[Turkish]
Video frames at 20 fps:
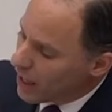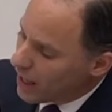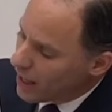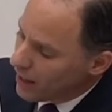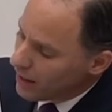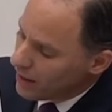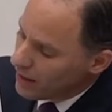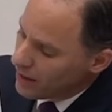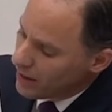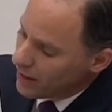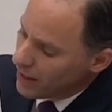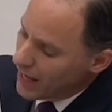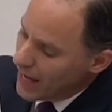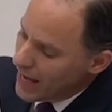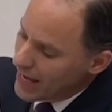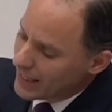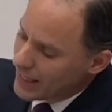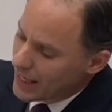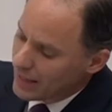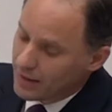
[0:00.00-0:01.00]
da
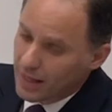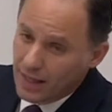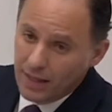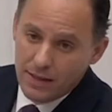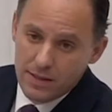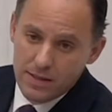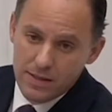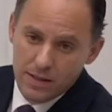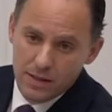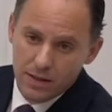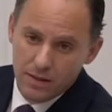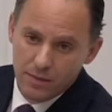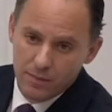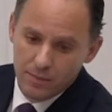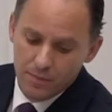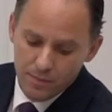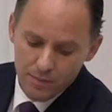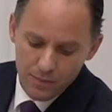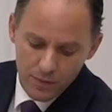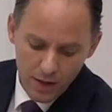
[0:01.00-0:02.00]
Ege Denizi.
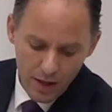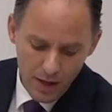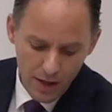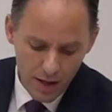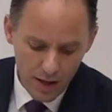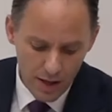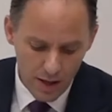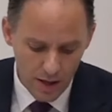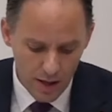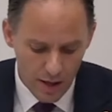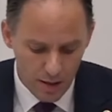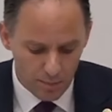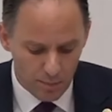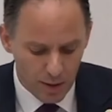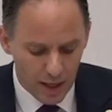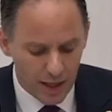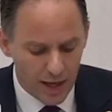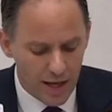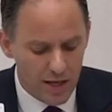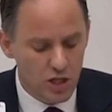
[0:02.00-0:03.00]

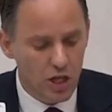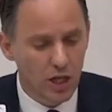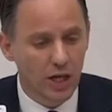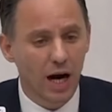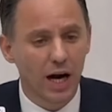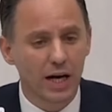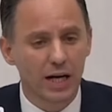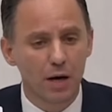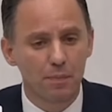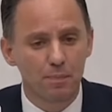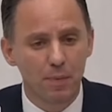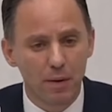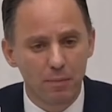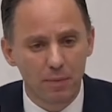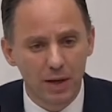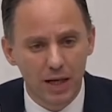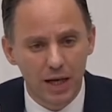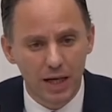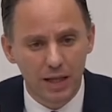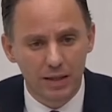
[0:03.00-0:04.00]
Birleşik Arap
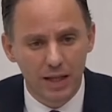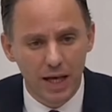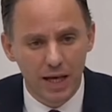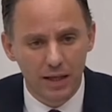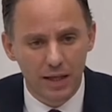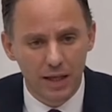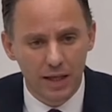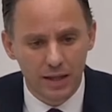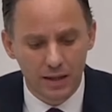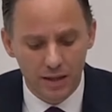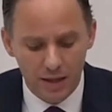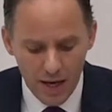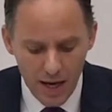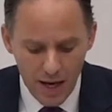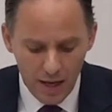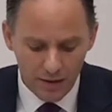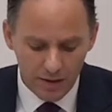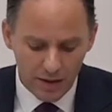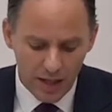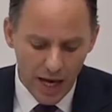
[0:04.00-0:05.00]
Emirlikleri'nin
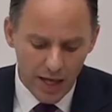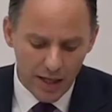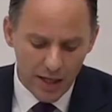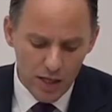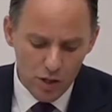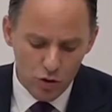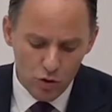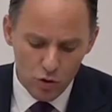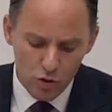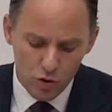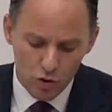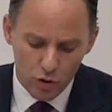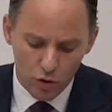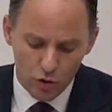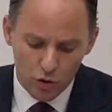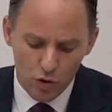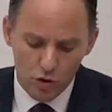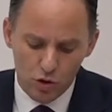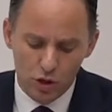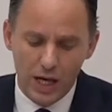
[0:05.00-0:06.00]
deniz
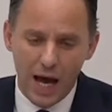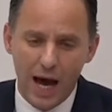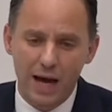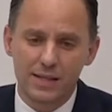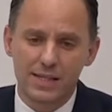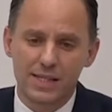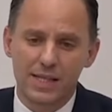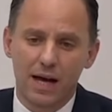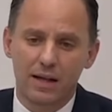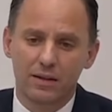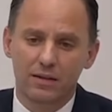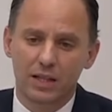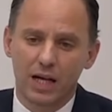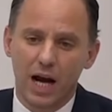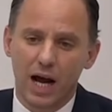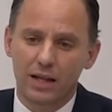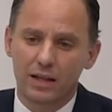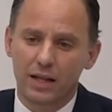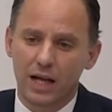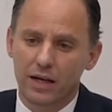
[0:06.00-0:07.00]
üstü rüzgar
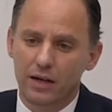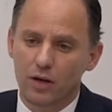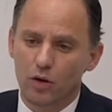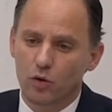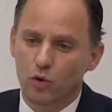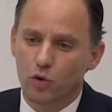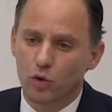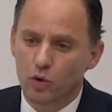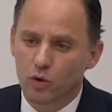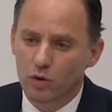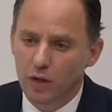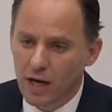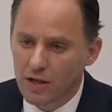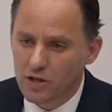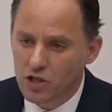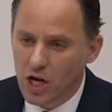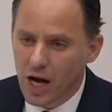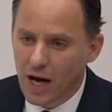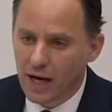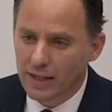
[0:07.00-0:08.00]
santrallerinin
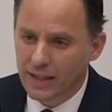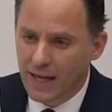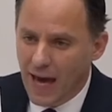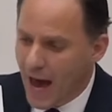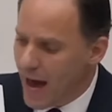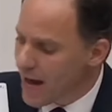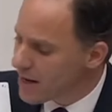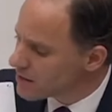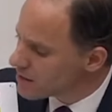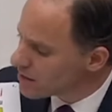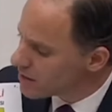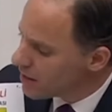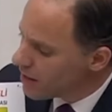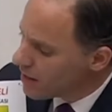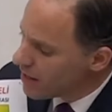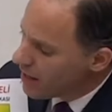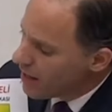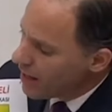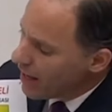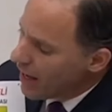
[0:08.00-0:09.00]
kurulacağı yer
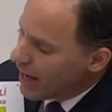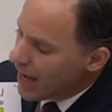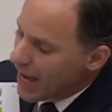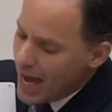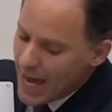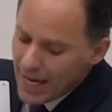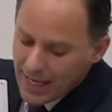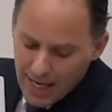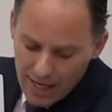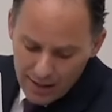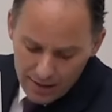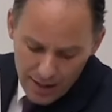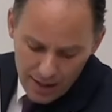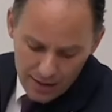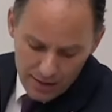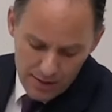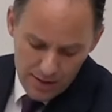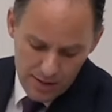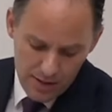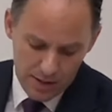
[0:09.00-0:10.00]
Ege
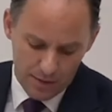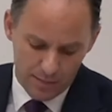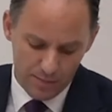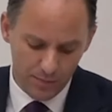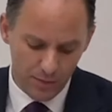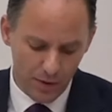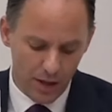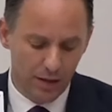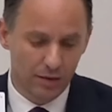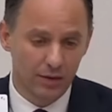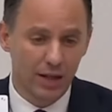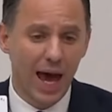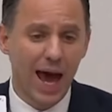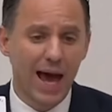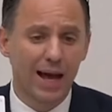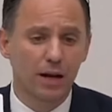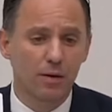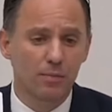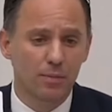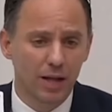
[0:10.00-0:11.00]
Denizi.
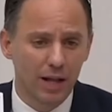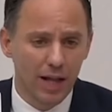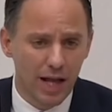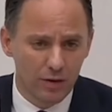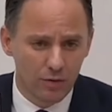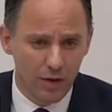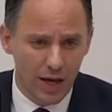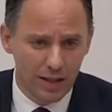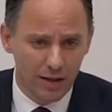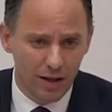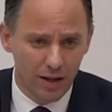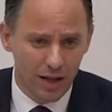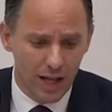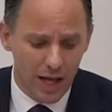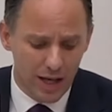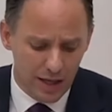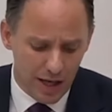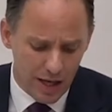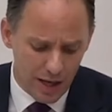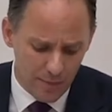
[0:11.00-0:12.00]
Değerli
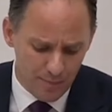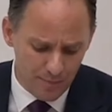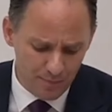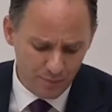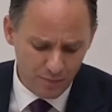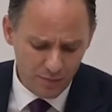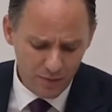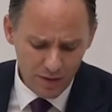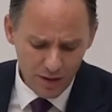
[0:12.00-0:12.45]
milletvekilleri